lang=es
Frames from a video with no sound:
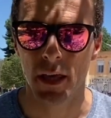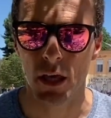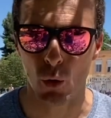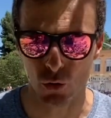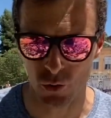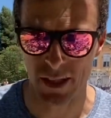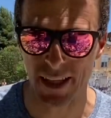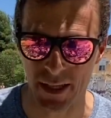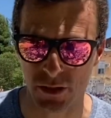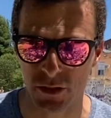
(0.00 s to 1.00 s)
Y cuando te
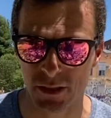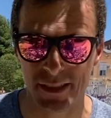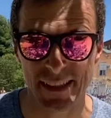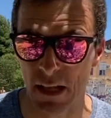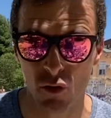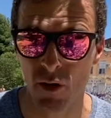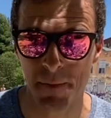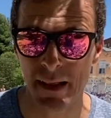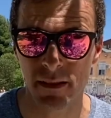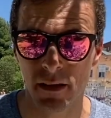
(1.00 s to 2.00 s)
tires, si algo va
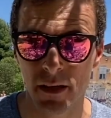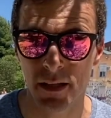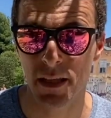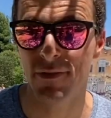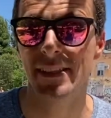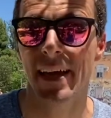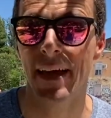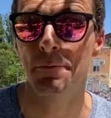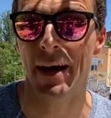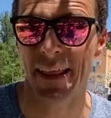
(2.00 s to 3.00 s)
mal, te vas a
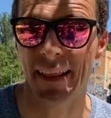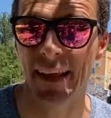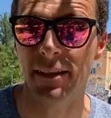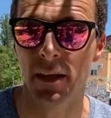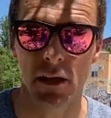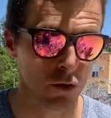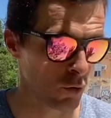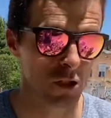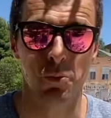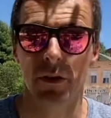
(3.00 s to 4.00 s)
caer para adelante. Con
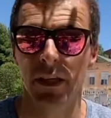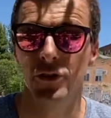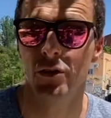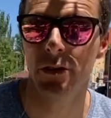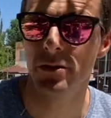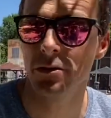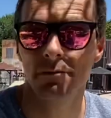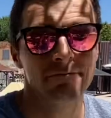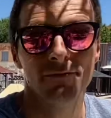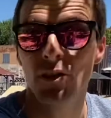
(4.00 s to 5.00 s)
las protecciones
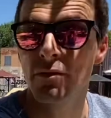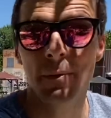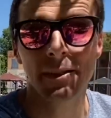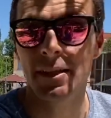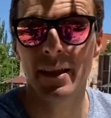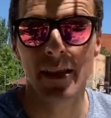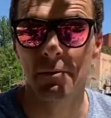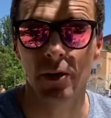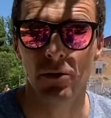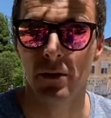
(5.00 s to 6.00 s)
no te va a pasar nada,
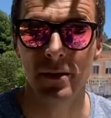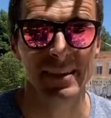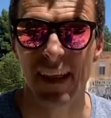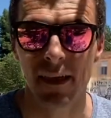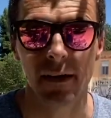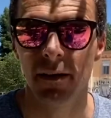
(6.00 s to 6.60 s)
amigo. Nada.